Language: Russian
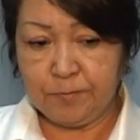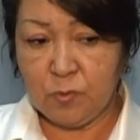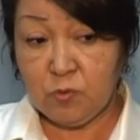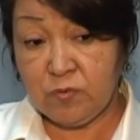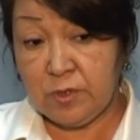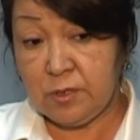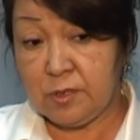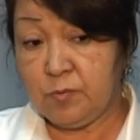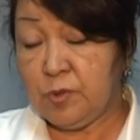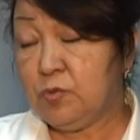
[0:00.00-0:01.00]
Ну, свои
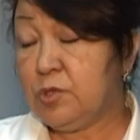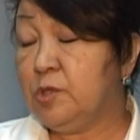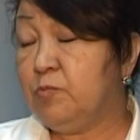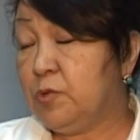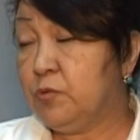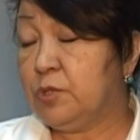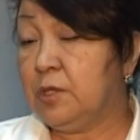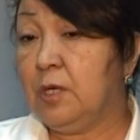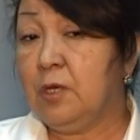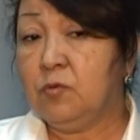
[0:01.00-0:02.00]
есть минусы и плюсы.
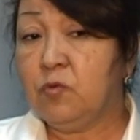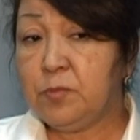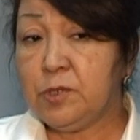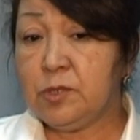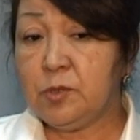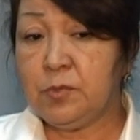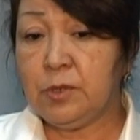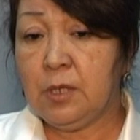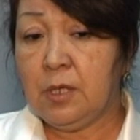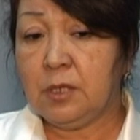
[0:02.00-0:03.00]
Но, в
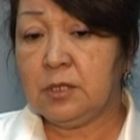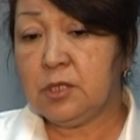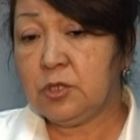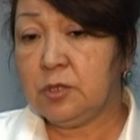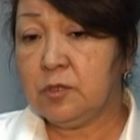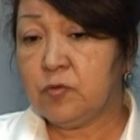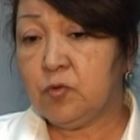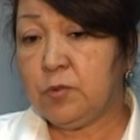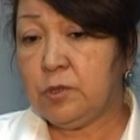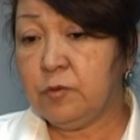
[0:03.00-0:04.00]
принципе, отношение к
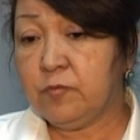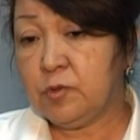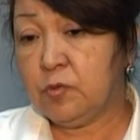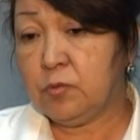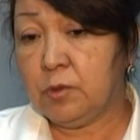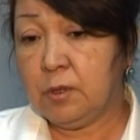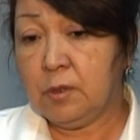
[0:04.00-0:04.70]
вступлению в ВТО,